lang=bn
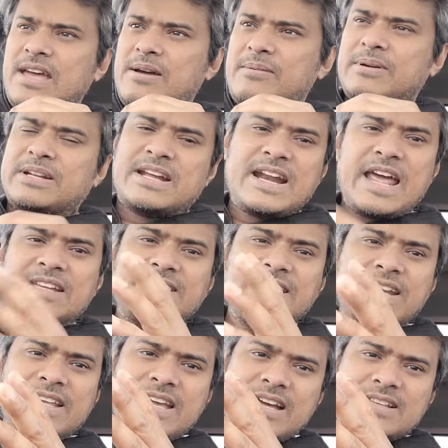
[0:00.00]
আমার একটা
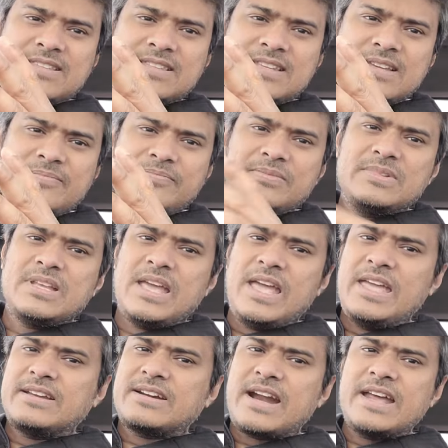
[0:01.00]
ক্রাইটেরিয়া আছে
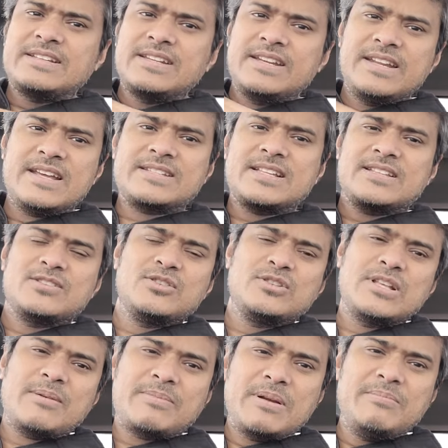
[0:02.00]
এই ক্রাইটেরিয়ার সাথে
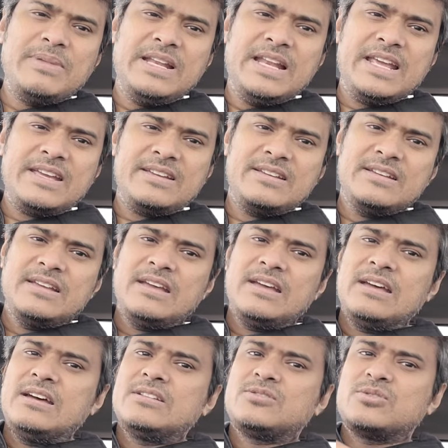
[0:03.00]
যদি আপনার মিলে
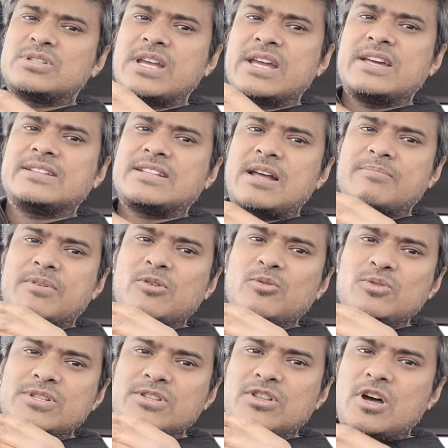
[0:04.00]
তো সেক্ষেত্রে আপনার
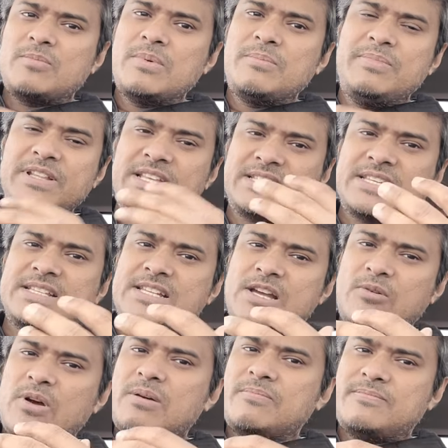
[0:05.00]
উচিত হবে বিদেশে
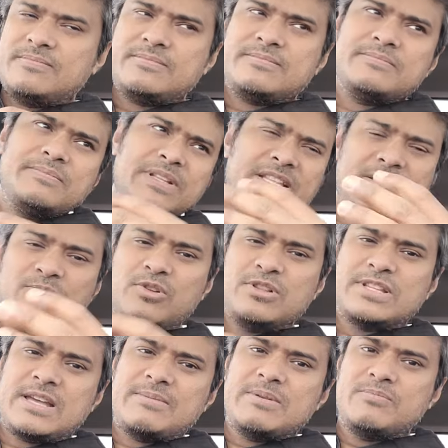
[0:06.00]
যাওয়া বিদেশ
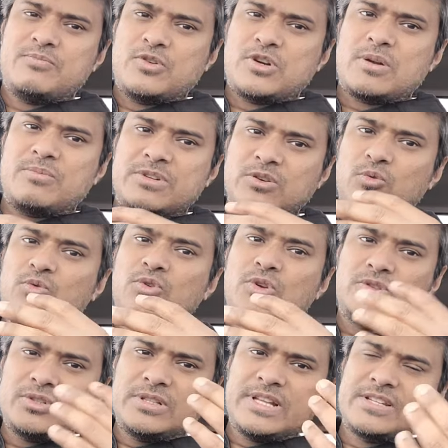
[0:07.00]
বলতে আমি মোটামুটি
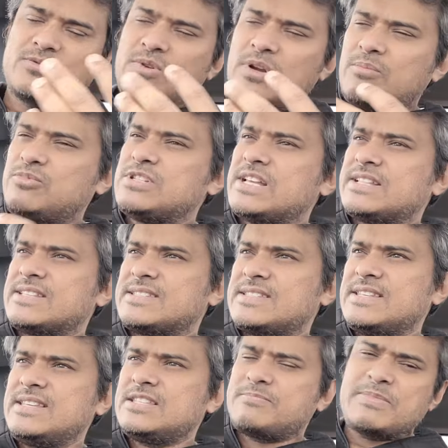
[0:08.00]
উন্নত দেশগুলো
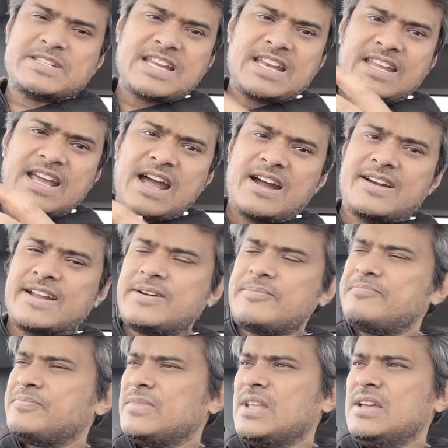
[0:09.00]
বুঝাইতেছি স্পেশালি কানাডা
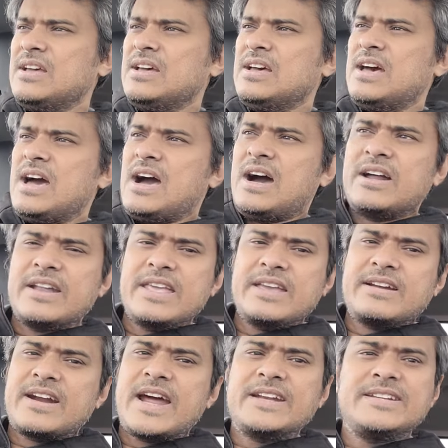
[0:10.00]
আর এই
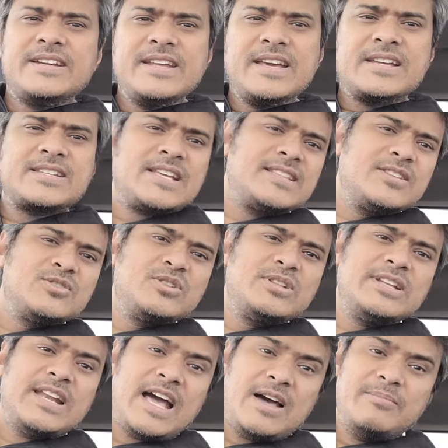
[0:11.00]
ক্রাইটেরিয়ার সাথে
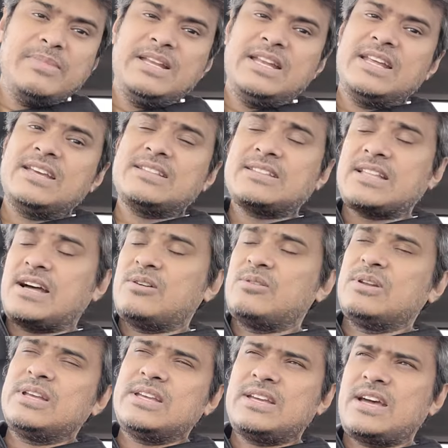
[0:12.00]
যদি না মিলে
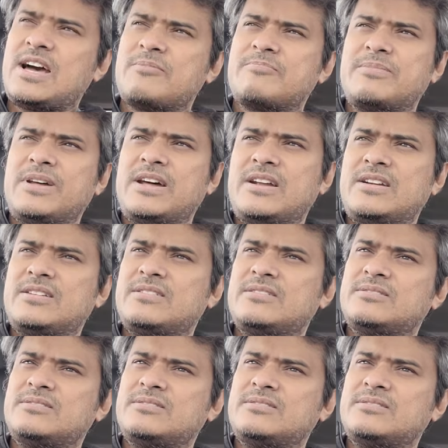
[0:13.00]
তাহলে আপনার